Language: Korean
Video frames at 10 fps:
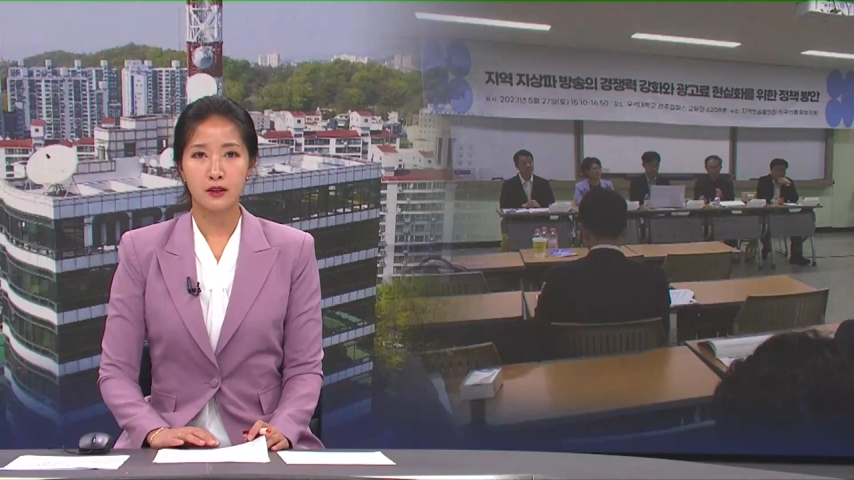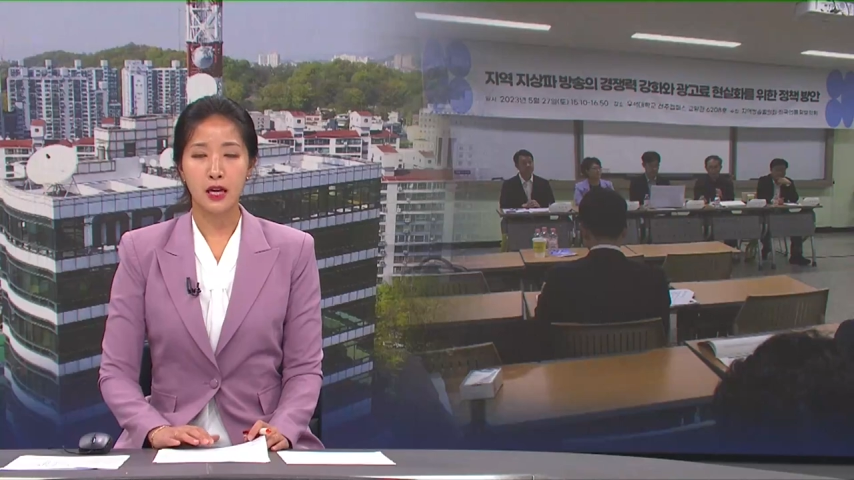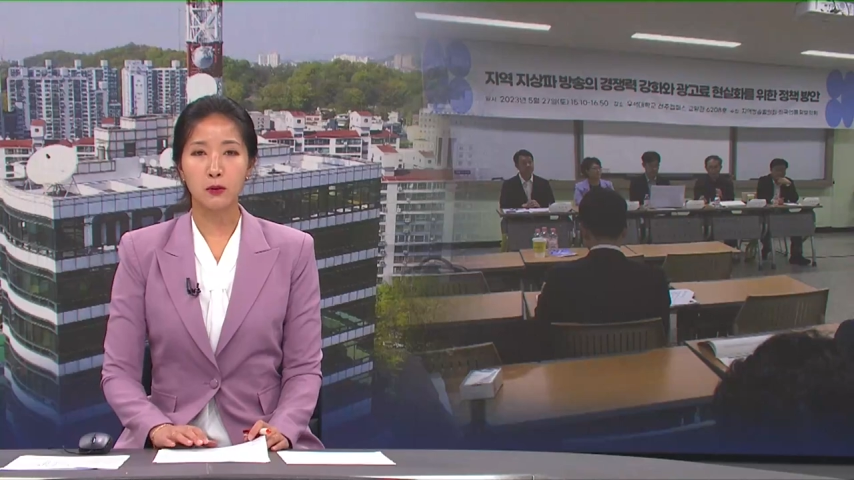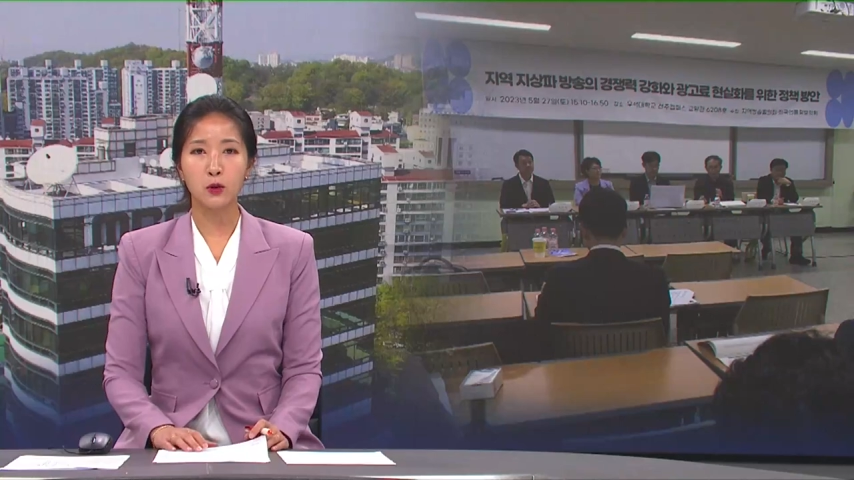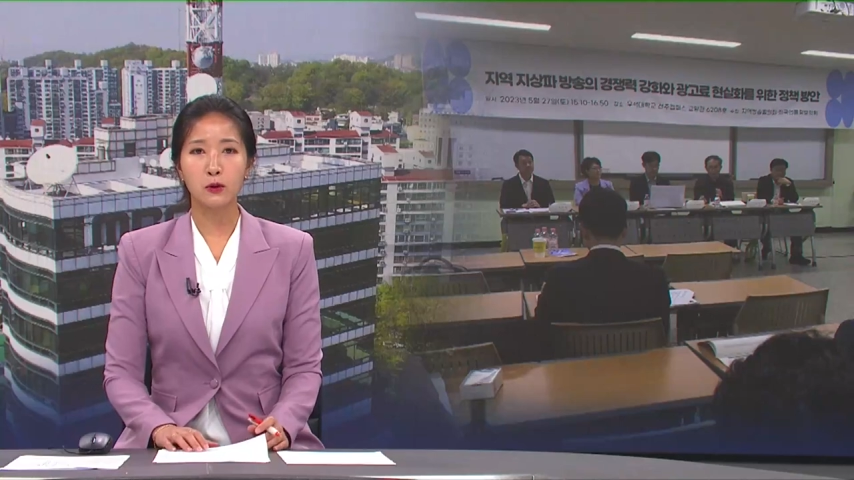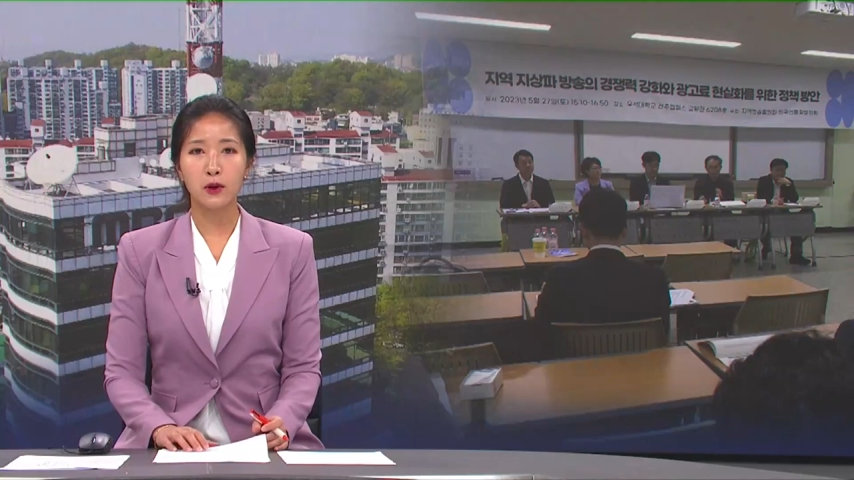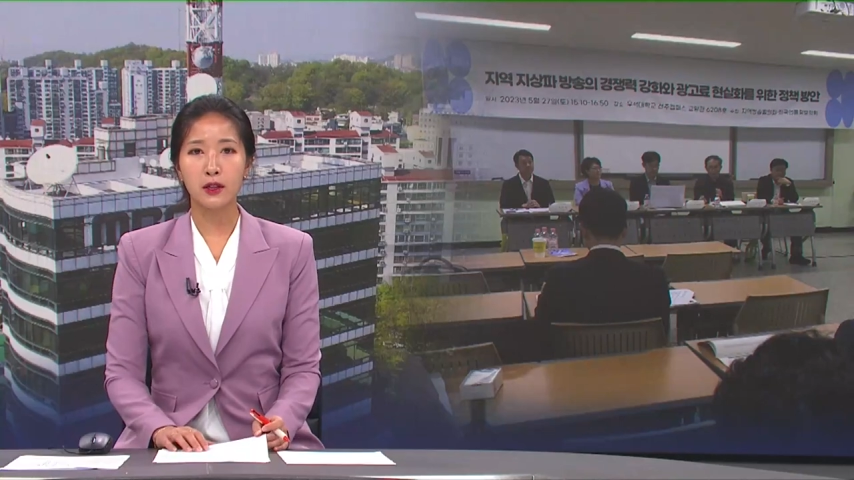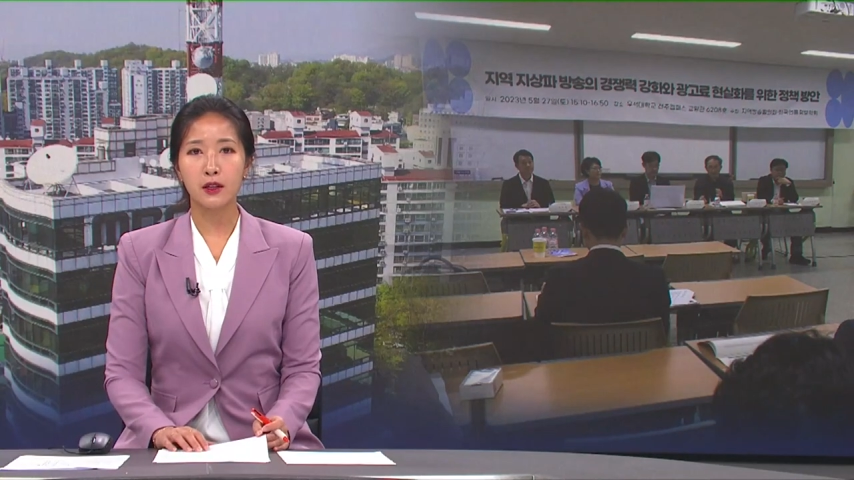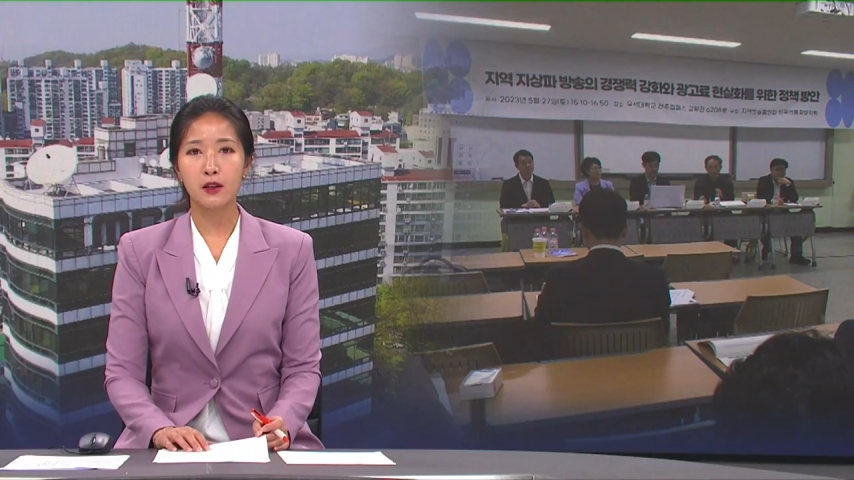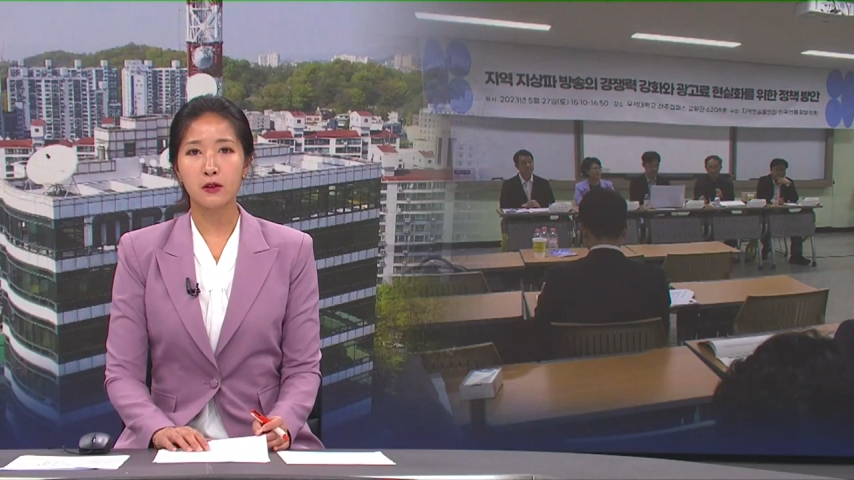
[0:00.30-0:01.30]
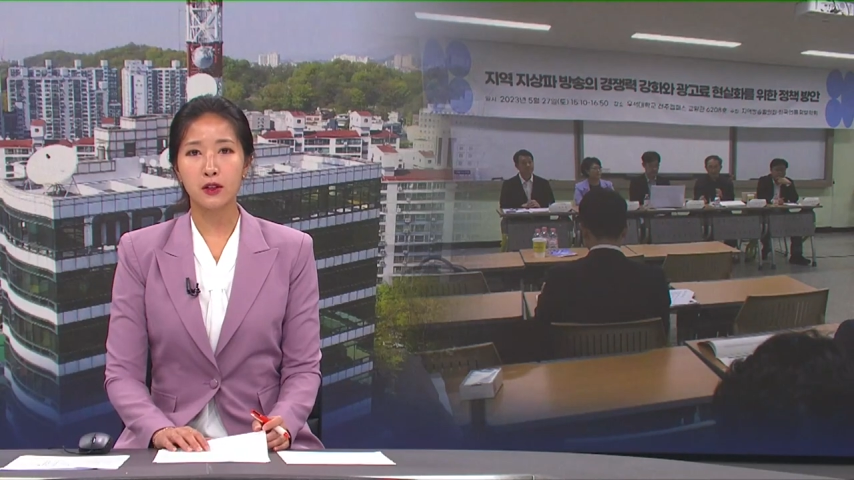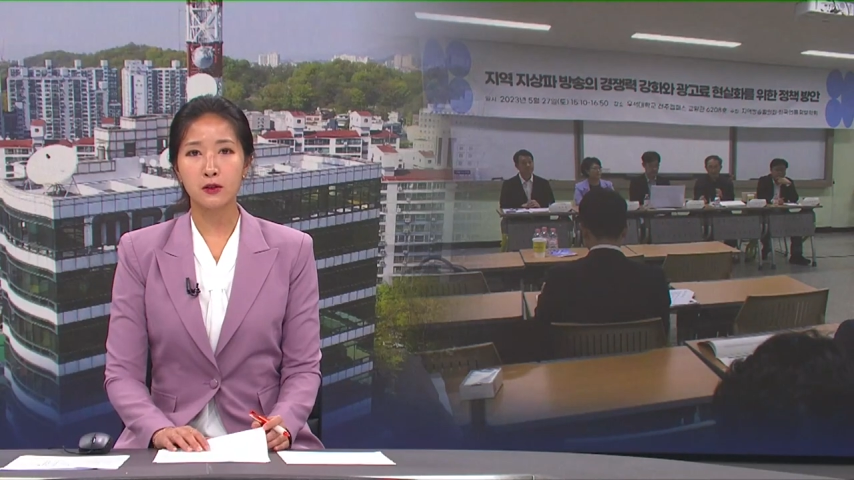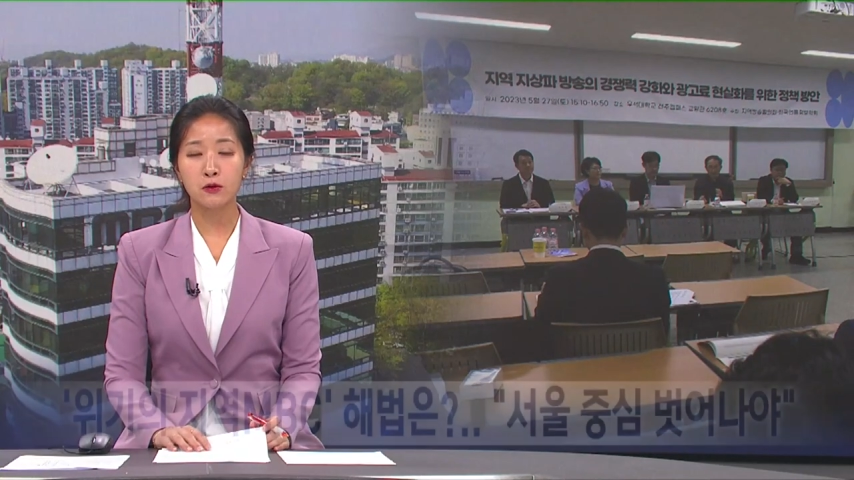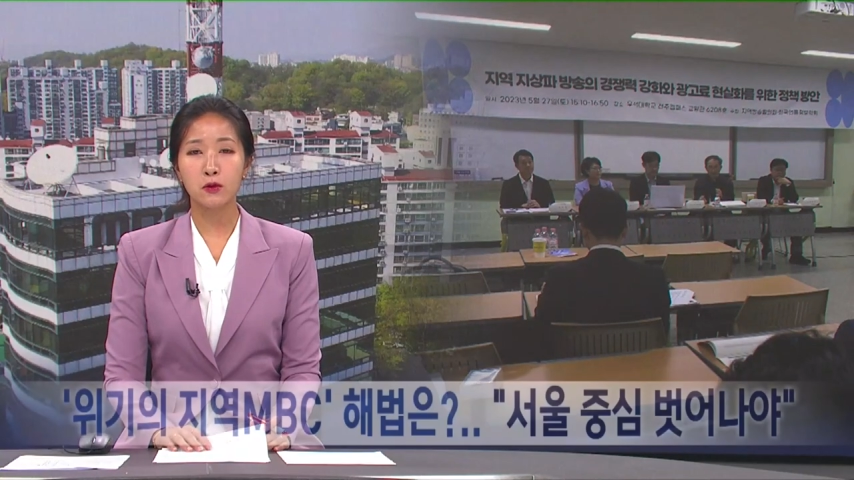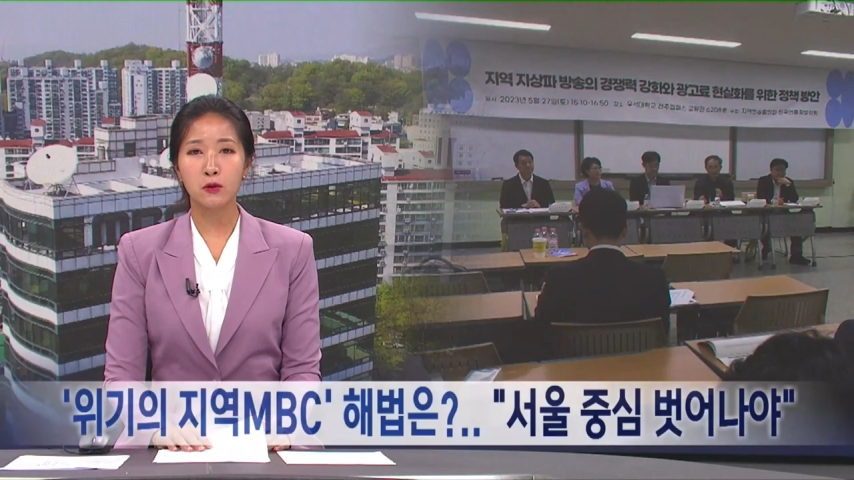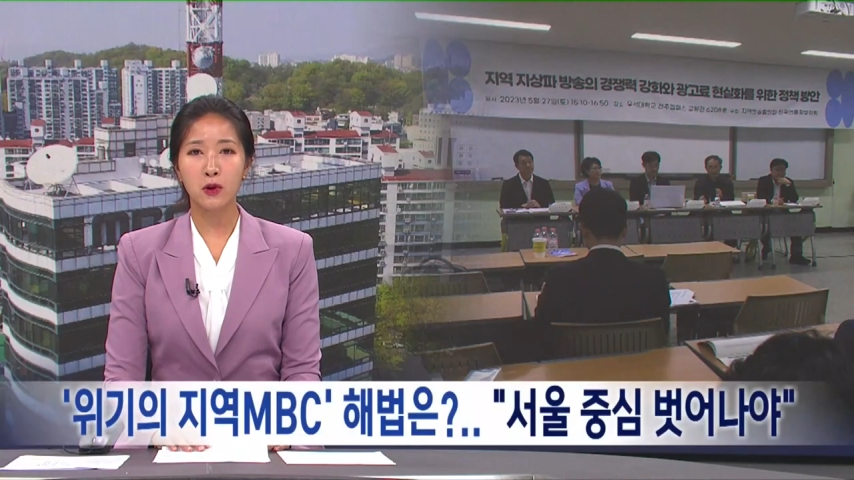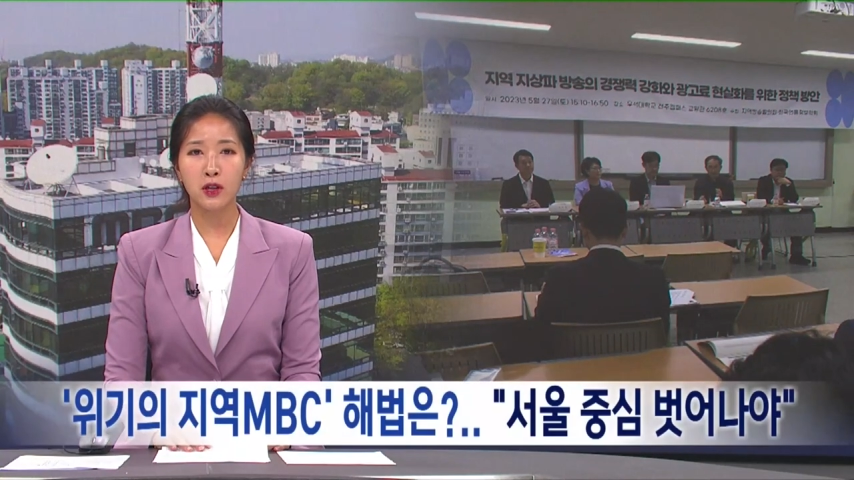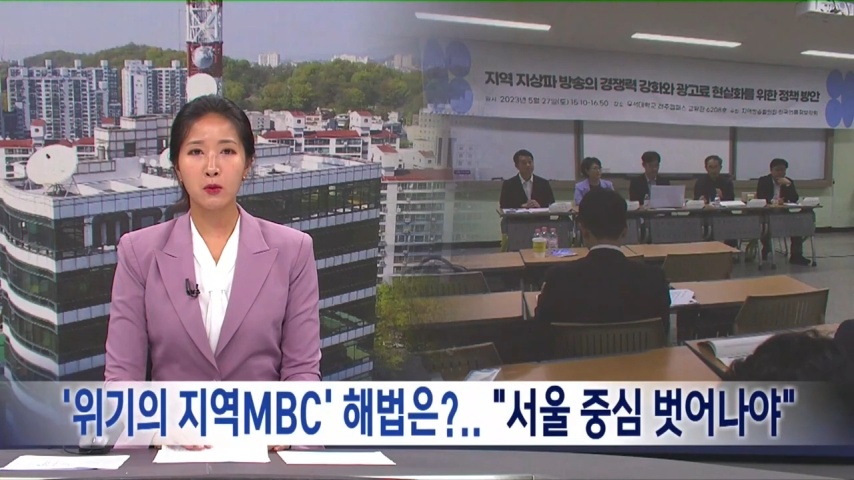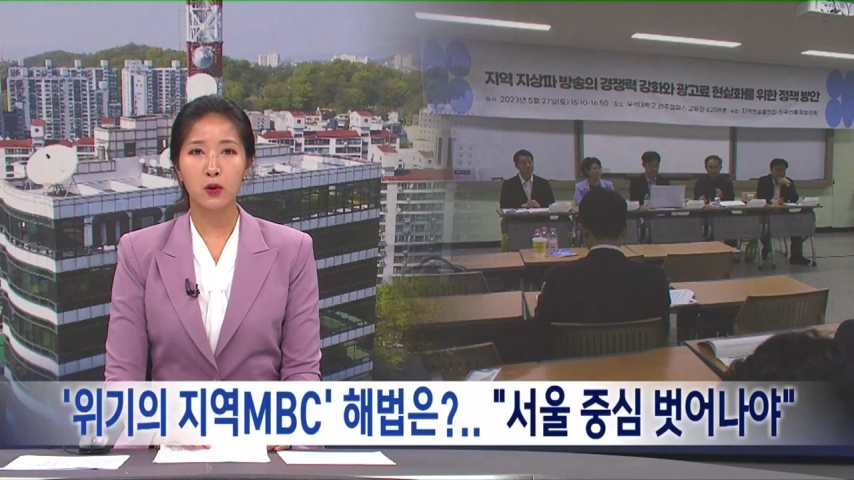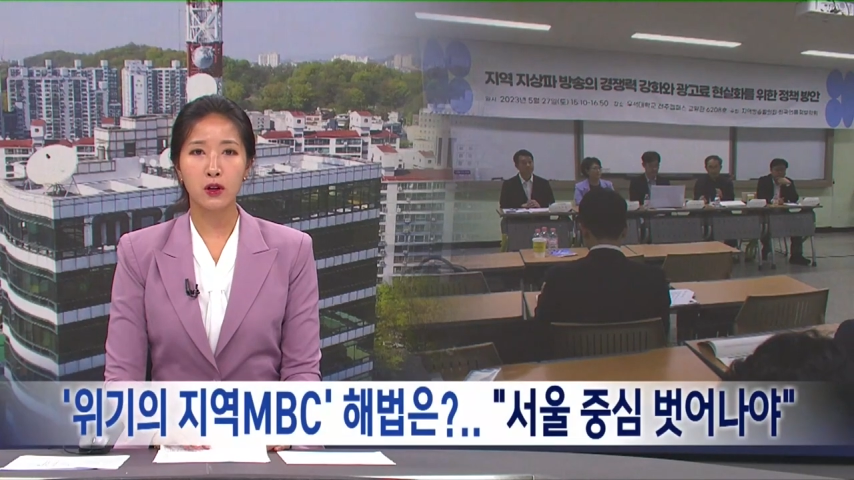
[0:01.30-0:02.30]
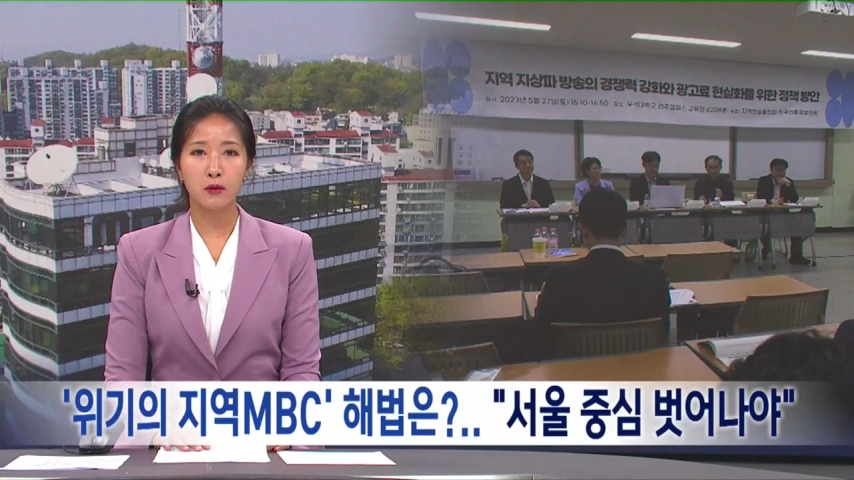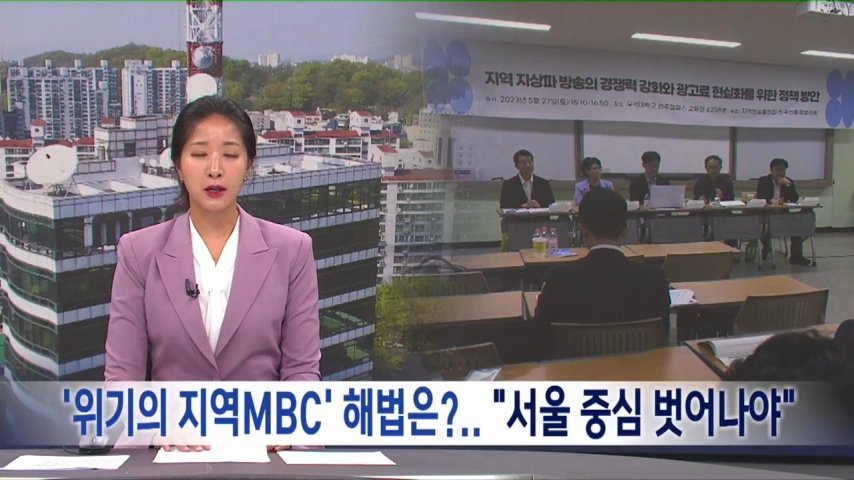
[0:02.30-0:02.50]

자본과 인력이 수도권에 몰려